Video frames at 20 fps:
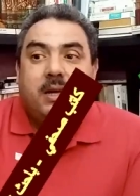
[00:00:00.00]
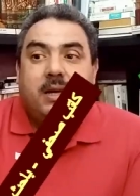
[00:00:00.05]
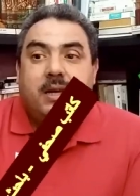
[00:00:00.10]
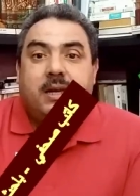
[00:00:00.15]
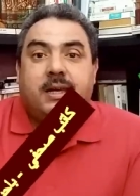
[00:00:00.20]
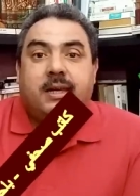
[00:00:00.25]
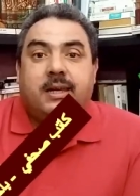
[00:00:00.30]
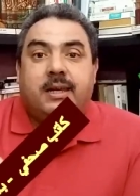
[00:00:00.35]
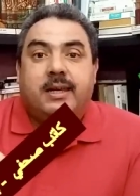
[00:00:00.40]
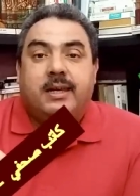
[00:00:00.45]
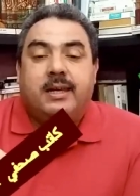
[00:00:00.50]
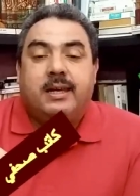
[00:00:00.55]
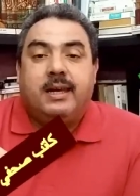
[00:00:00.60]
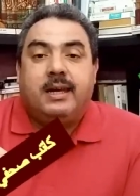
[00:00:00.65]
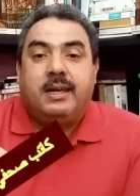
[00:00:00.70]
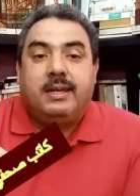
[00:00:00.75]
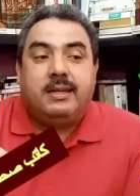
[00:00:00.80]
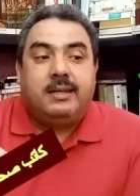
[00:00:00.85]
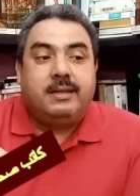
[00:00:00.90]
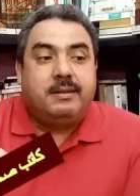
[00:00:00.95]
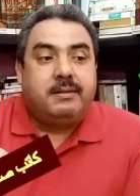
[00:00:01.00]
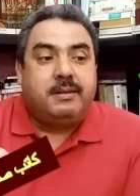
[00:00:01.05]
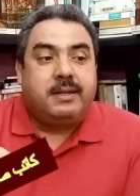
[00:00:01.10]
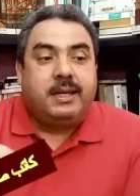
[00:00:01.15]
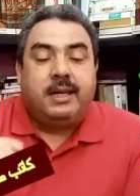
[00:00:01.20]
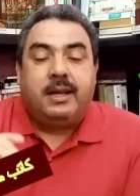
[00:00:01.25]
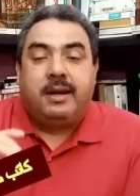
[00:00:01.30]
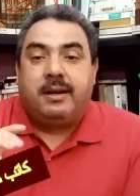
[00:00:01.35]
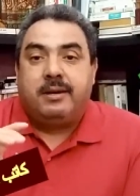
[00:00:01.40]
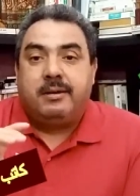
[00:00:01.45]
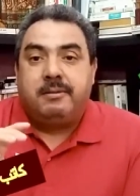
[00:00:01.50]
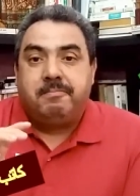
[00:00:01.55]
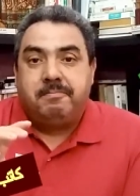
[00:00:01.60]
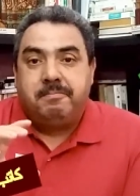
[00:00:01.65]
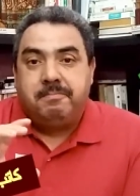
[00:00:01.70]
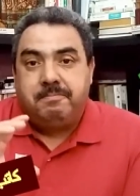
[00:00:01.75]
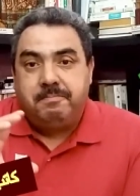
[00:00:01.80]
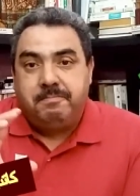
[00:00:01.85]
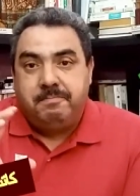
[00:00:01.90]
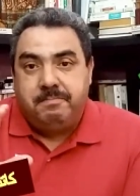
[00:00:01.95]
آه، غير
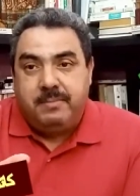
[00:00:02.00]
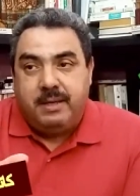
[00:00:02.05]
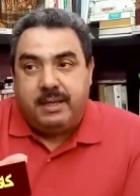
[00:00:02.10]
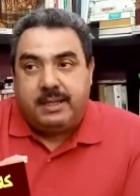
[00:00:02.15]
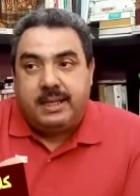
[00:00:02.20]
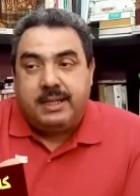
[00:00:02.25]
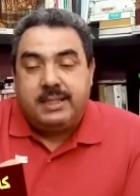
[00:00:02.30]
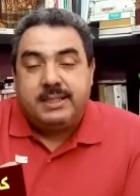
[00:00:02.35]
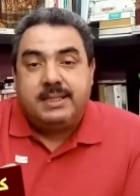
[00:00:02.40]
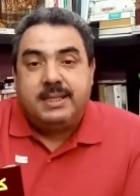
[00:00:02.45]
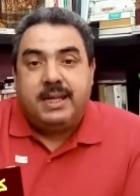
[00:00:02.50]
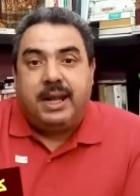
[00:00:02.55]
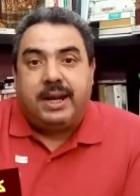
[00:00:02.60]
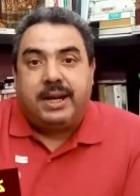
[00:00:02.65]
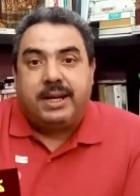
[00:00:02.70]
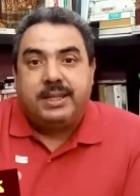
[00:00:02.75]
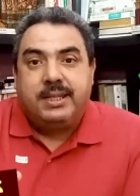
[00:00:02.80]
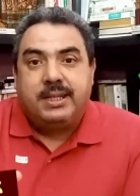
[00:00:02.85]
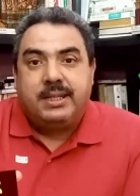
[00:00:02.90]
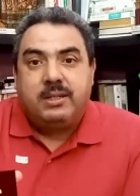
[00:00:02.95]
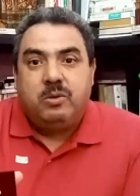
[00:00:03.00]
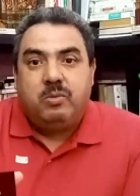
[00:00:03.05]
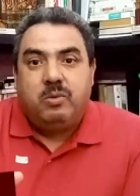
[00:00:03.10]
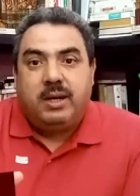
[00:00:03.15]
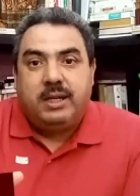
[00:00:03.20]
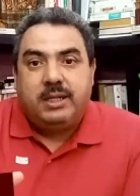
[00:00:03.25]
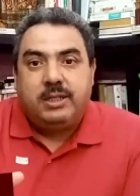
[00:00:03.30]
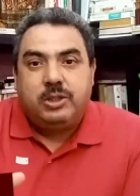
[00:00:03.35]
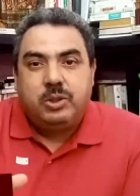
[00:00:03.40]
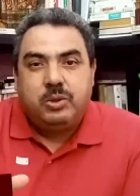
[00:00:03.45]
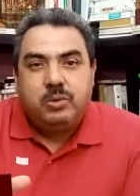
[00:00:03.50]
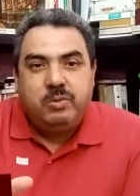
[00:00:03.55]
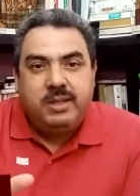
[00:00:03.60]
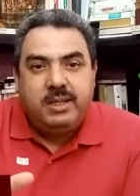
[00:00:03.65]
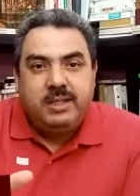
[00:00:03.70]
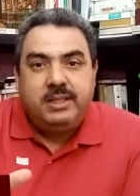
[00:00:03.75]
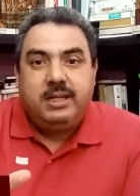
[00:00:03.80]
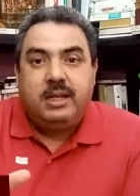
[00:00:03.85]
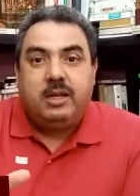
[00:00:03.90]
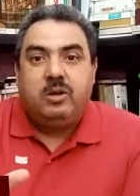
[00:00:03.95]
كانت تعرضات لواحد
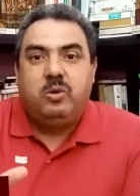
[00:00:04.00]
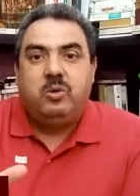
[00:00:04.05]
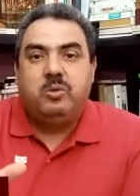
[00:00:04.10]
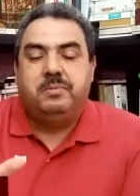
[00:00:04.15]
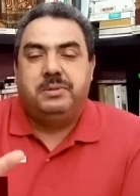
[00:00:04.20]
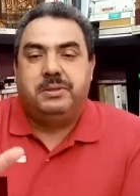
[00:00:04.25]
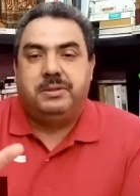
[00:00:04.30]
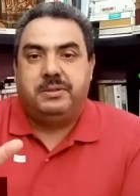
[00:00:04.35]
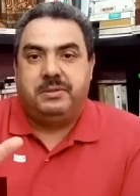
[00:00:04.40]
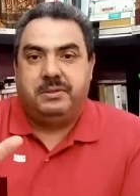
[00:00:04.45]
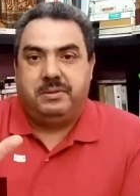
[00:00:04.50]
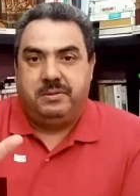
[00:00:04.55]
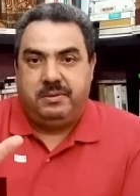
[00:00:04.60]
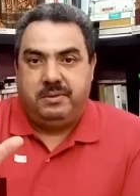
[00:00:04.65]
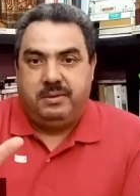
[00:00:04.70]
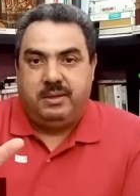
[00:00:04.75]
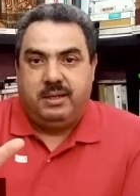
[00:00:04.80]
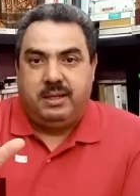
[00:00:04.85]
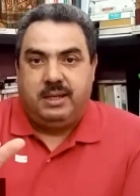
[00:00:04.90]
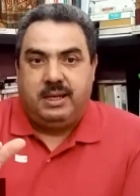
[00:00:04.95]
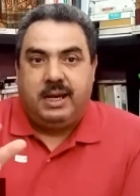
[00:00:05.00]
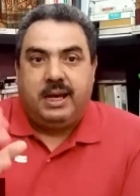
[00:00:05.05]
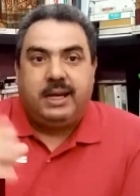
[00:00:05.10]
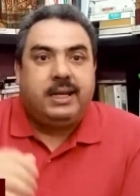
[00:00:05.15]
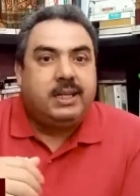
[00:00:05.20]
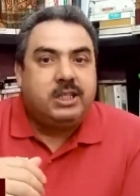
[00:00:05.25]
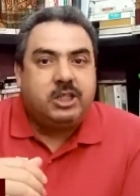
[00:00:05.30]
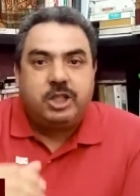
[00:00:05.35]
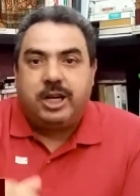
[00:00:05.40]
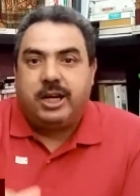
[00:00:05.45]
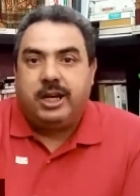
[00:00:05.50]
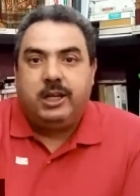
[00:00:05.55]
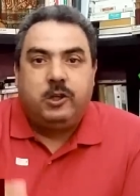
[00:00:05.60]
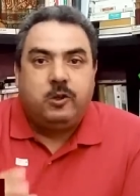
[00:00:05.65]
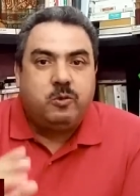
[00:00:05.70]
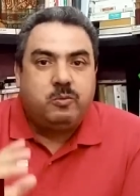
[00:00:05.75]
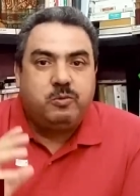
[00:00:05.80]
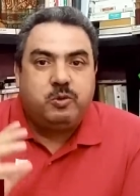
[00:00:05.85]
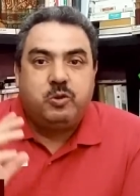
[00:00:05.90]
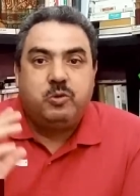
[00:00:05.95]
شويه ديال اللبس انا نشرح
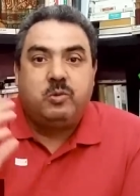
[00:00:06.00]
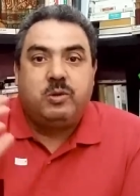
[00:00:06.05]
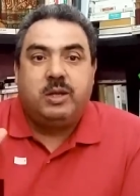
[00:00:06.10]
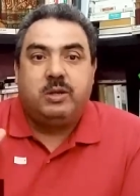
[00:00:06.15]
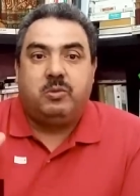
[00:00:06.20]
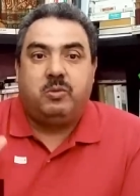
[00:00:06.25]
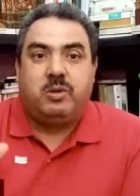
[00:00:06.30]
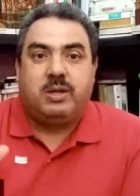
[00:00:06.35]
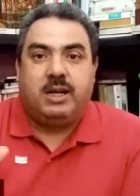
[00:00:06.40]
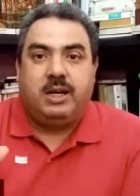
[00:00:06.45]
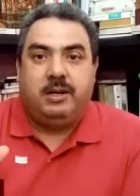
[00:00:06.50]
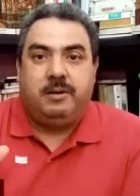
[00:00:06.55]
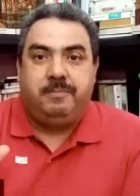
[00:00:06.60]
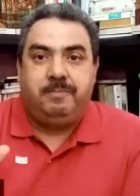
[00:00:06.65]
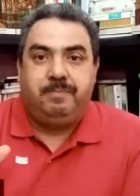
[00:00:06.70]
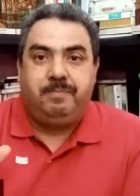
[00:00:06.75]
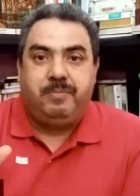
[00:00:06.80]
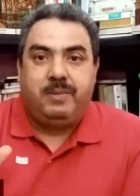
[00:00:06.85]
لكم شنو كان وقع